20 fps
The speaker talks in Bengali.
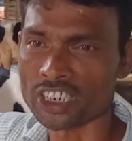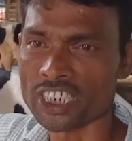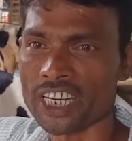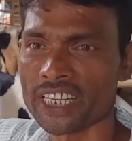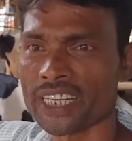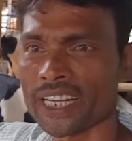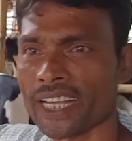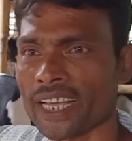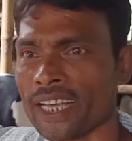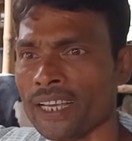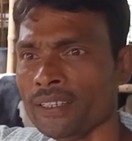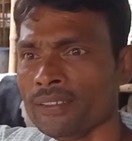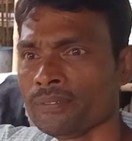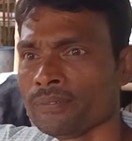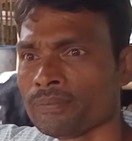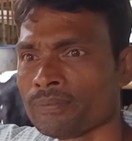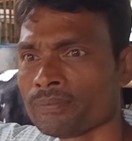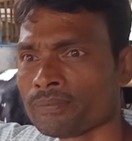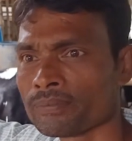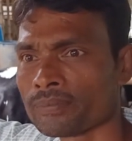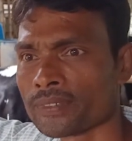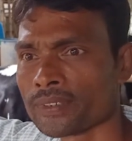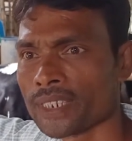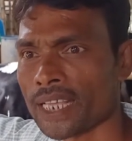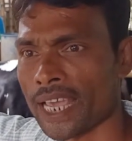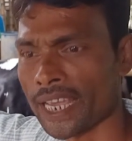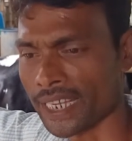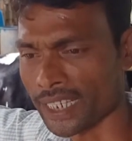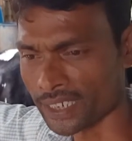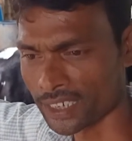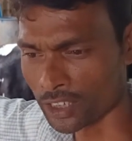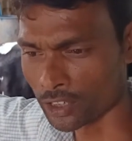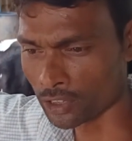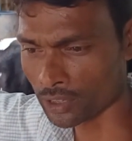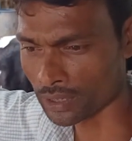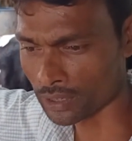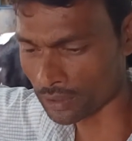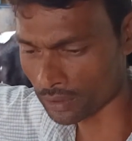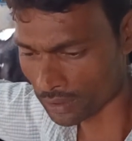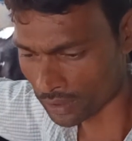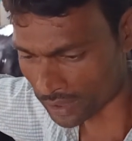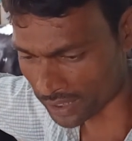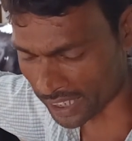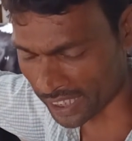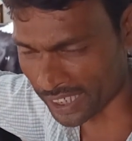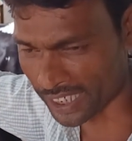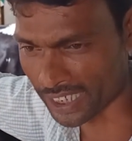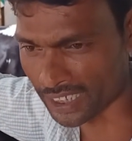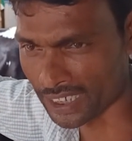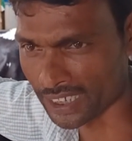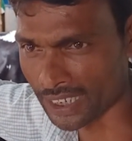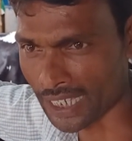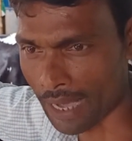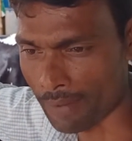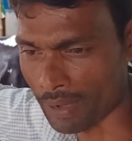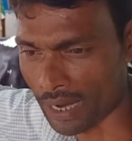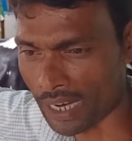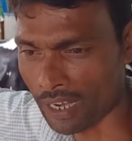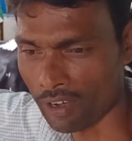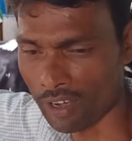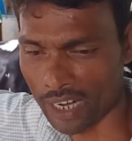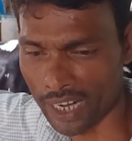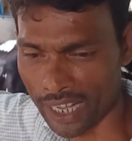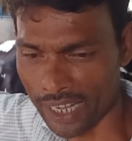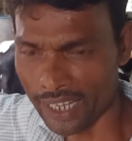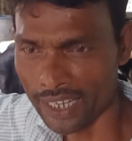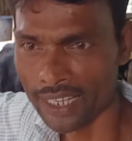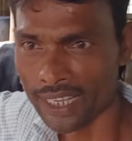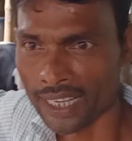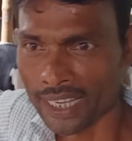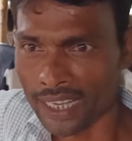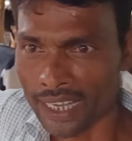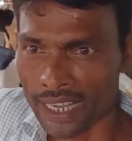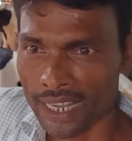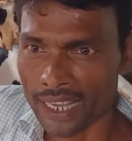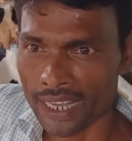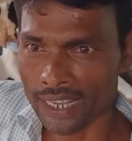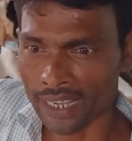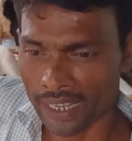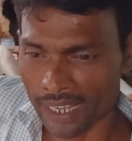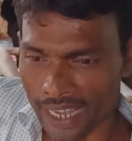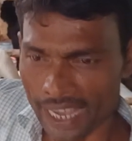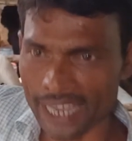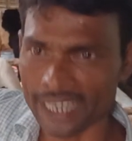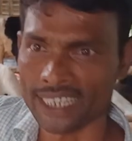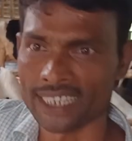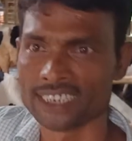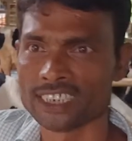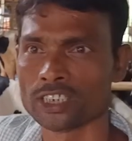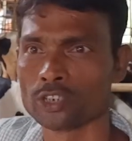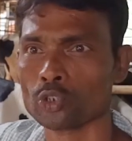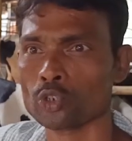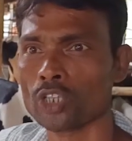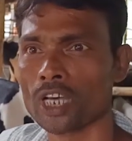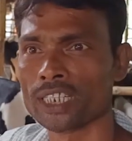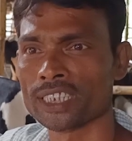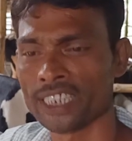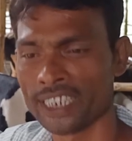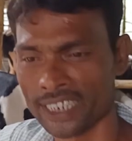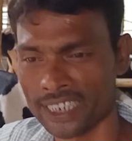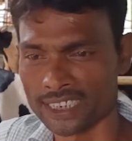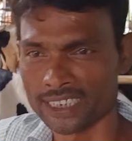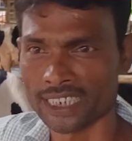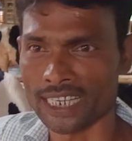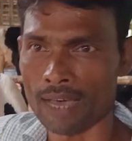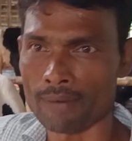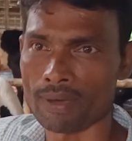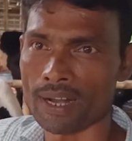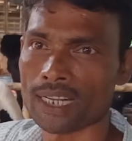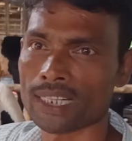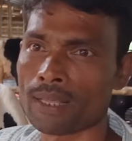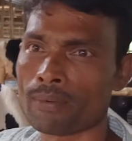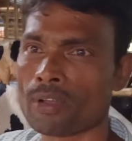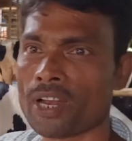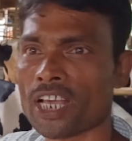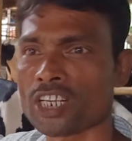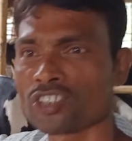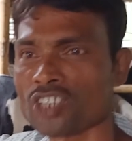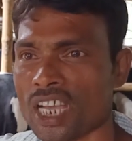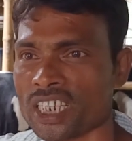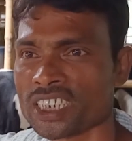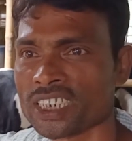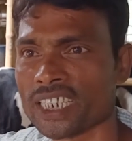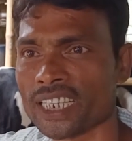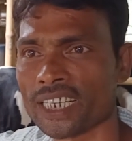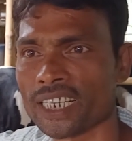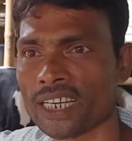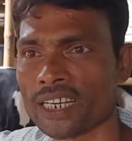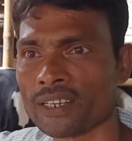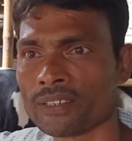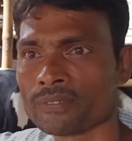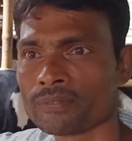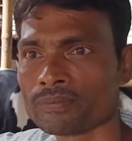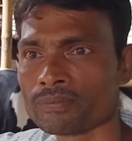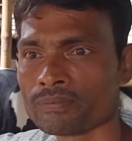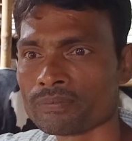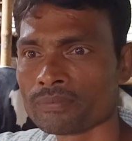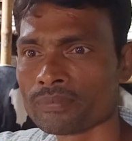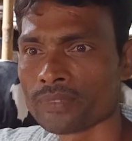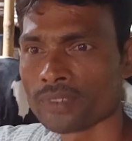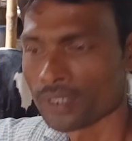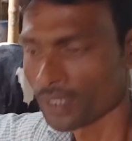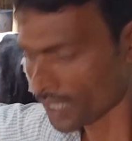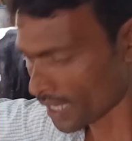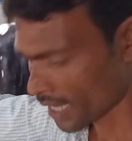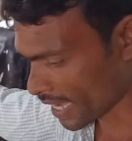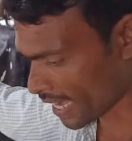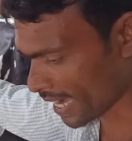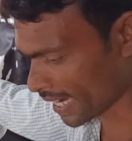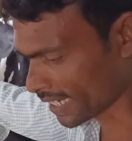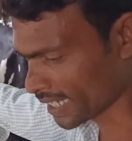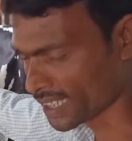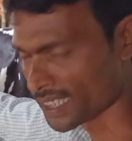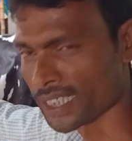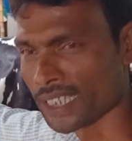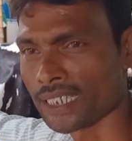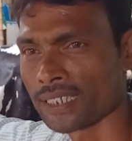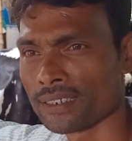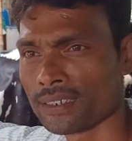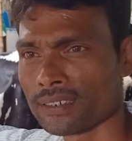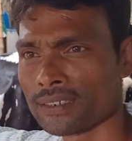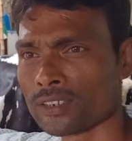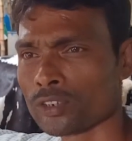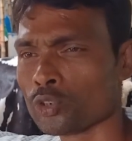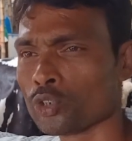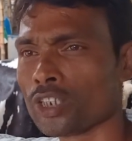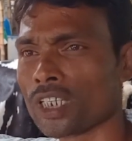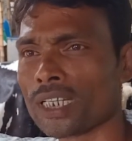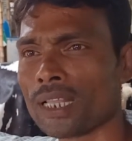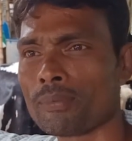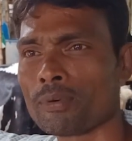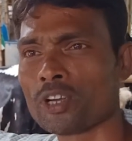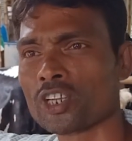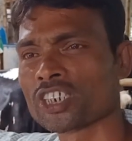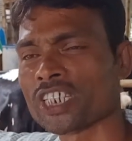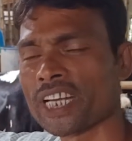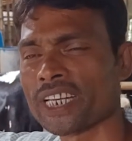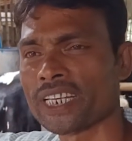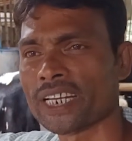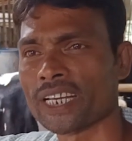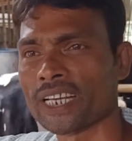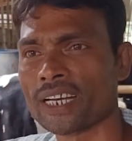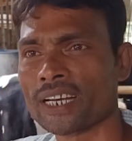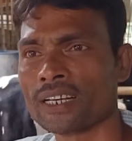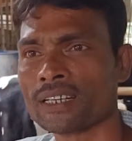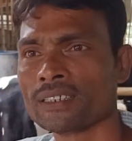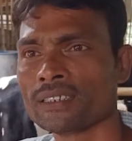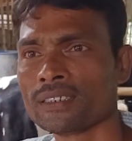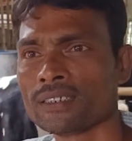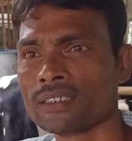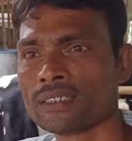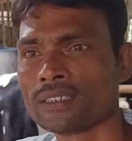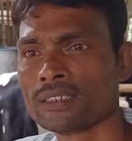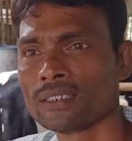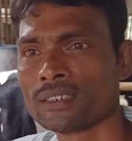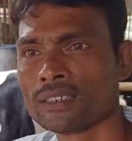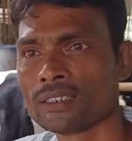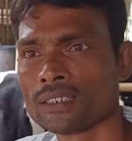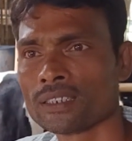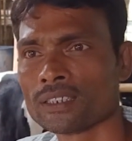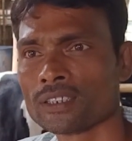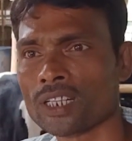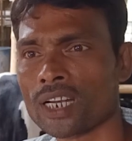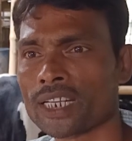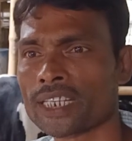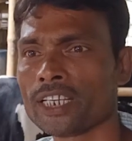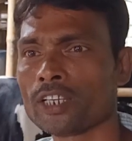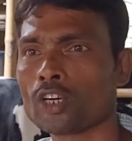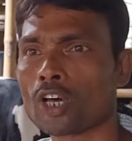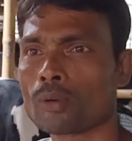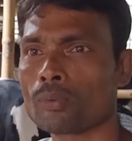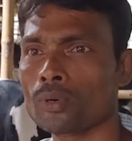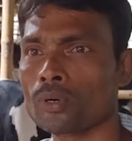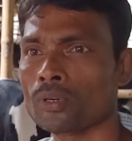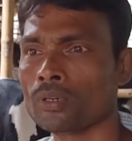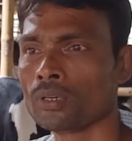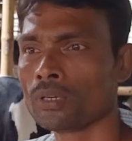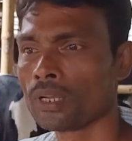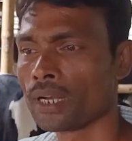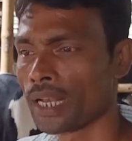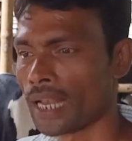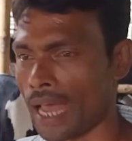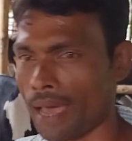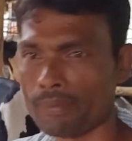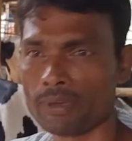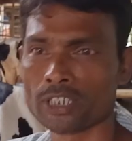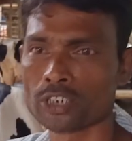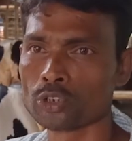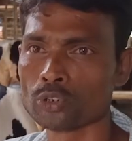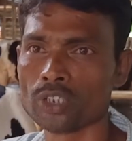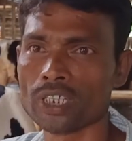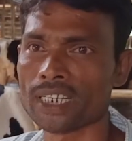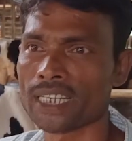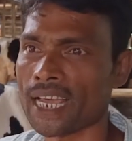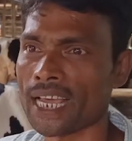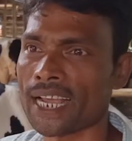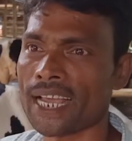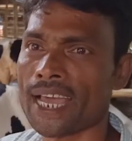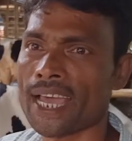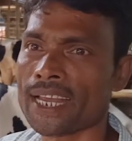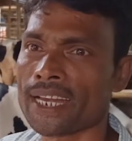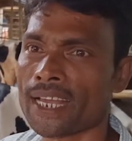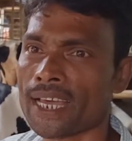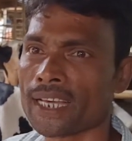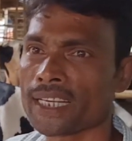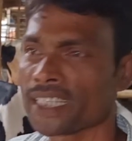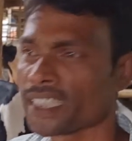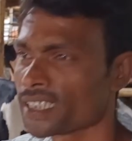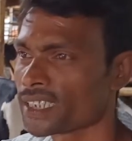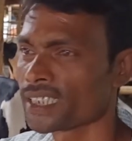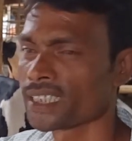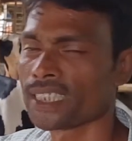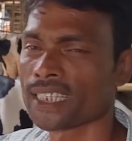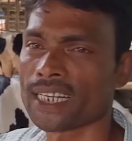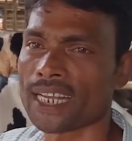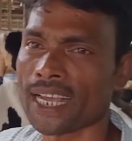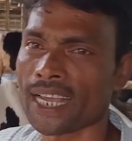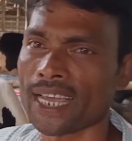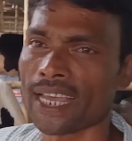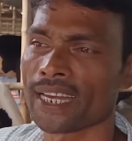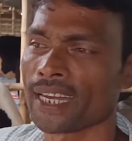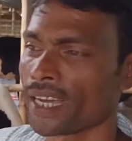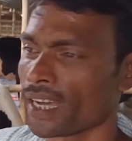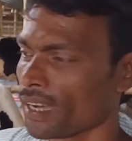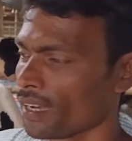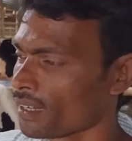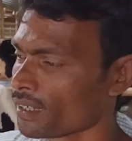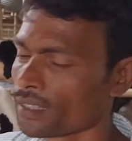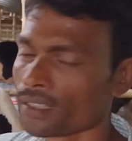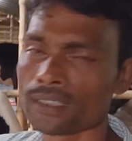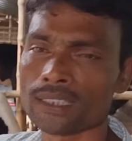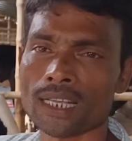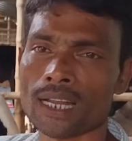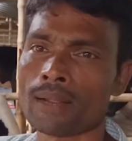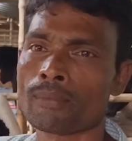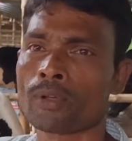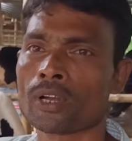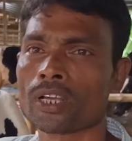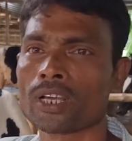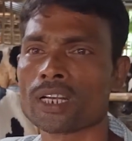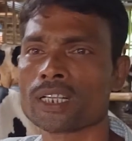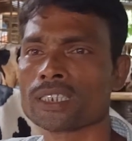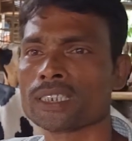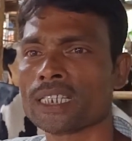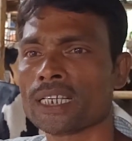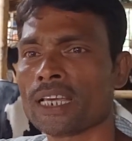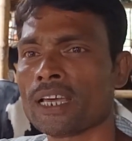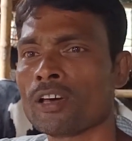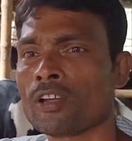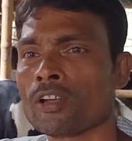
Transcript: হয় ষাট টাকা এক কেজি তিন কেজি খাবার খাওয়াইলে এক কেজি দুধ হয় তিন কেজি খাবারের দাম হলো একশো আশি টাকা এক কেজি দুধের দাম হলো ষাট টাকা তাহলে কি করব লাভে সুদে টাকা আয় না কিস্তিতে টাকা আয় না তারা মনে করেন যে